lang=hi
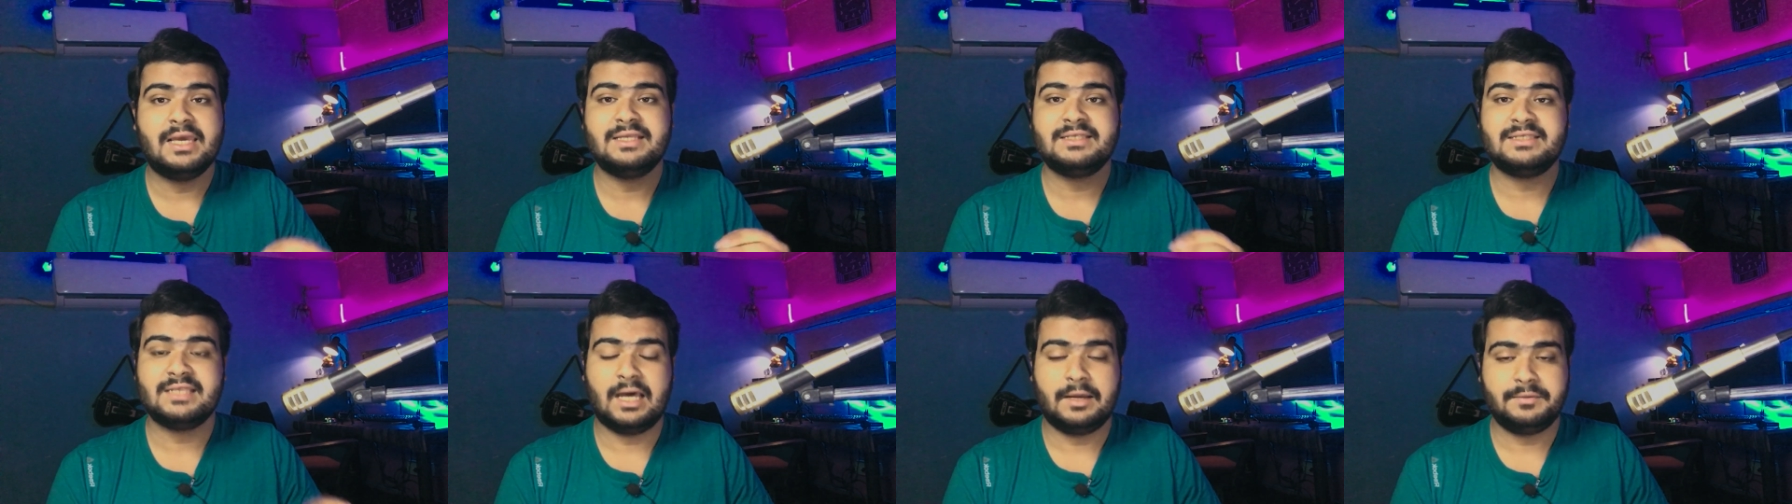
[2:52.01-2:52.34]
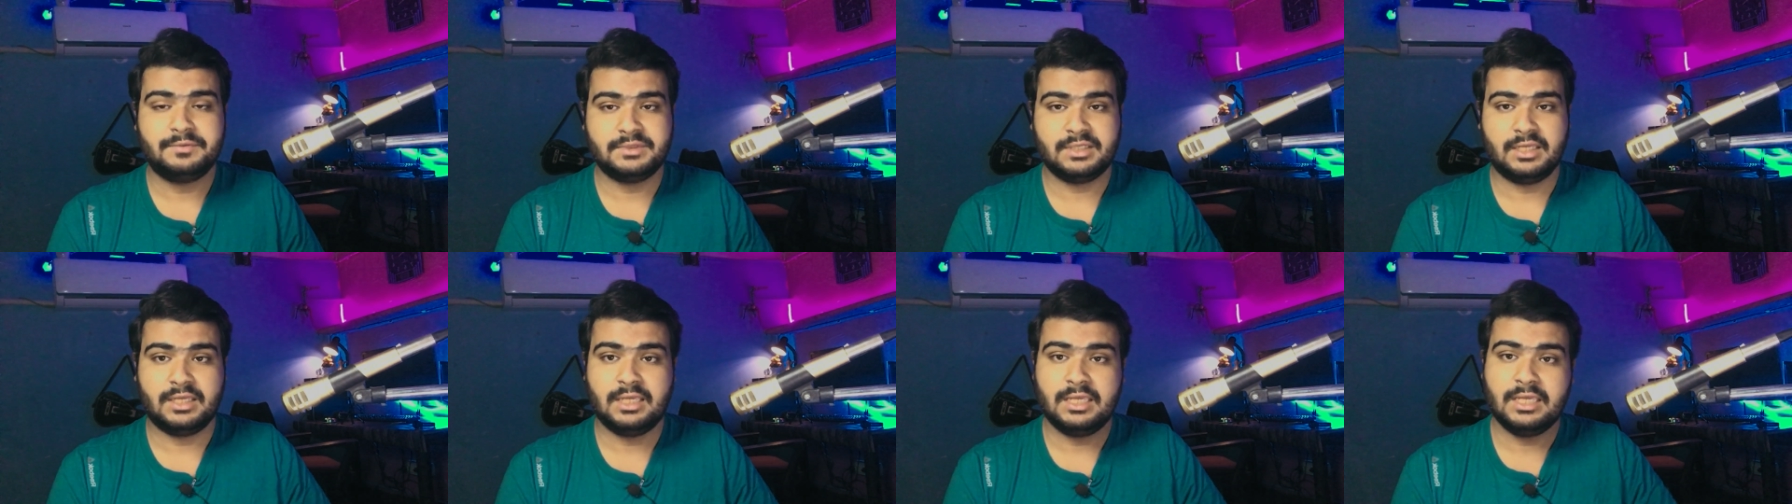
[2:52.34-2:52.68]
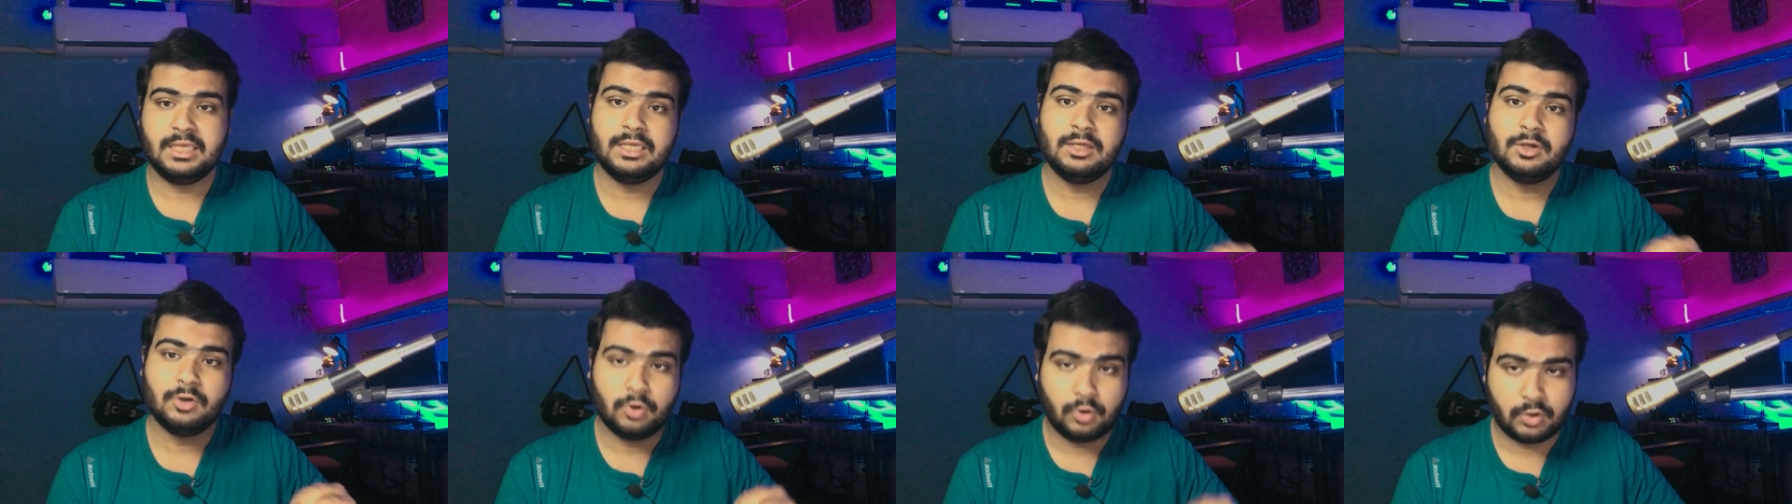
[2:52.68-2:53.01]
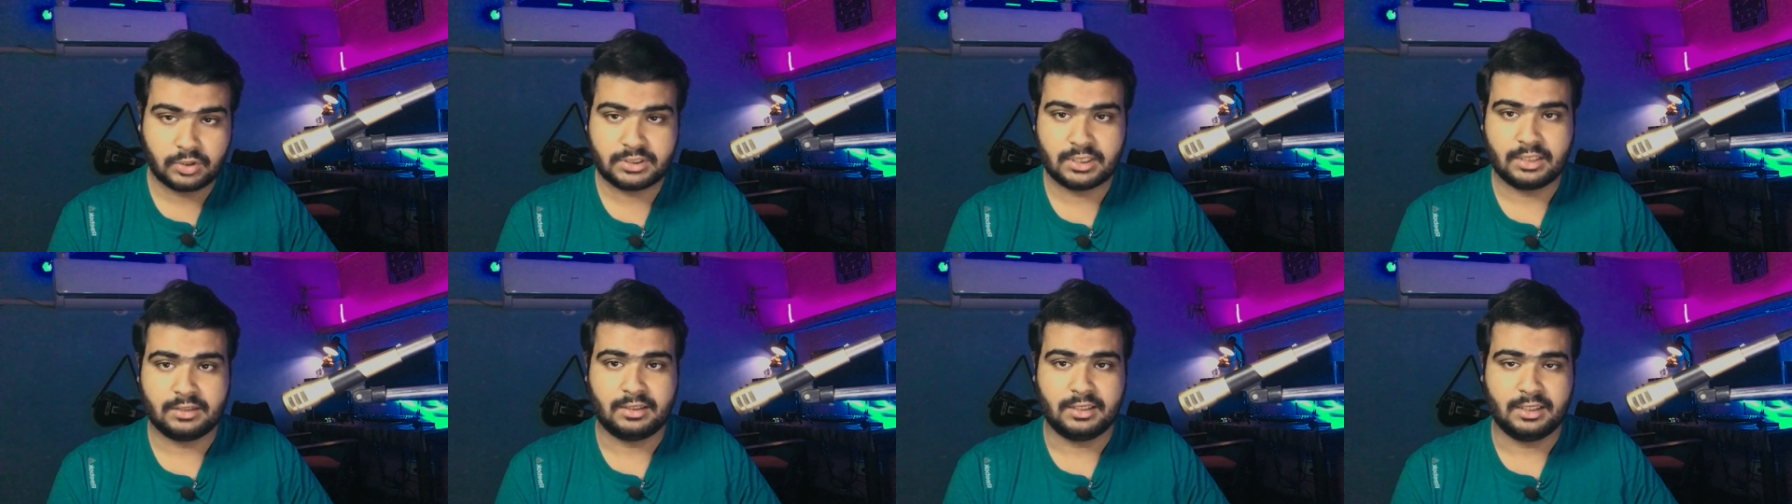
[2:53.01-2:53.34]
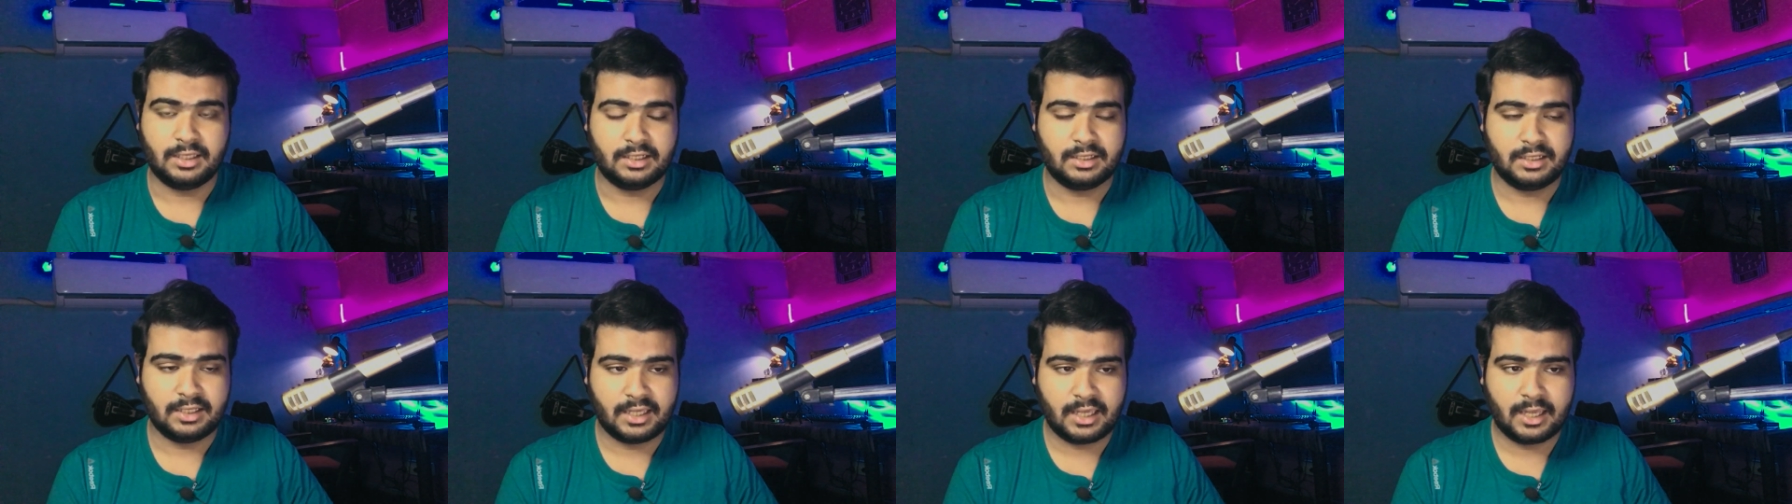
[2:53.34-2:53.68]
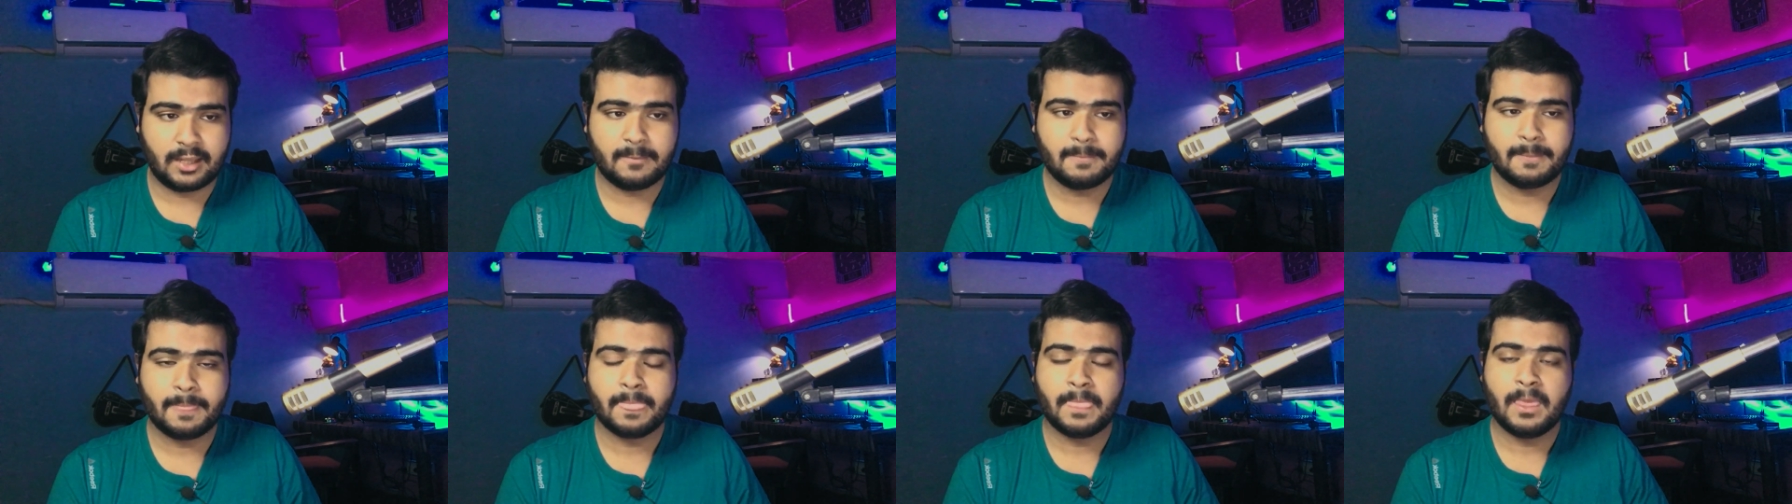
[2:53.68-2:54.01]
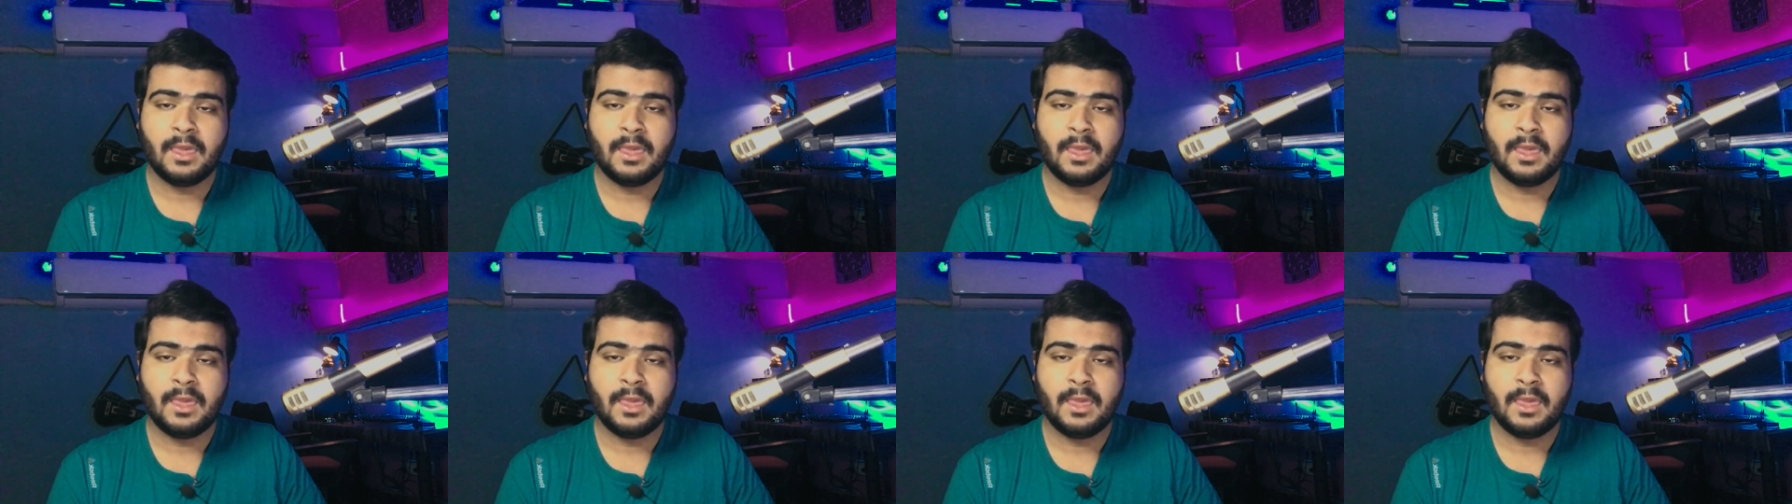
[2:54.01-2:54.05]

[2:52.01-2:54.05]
के हिसाब से ही हो जाती है ठीक है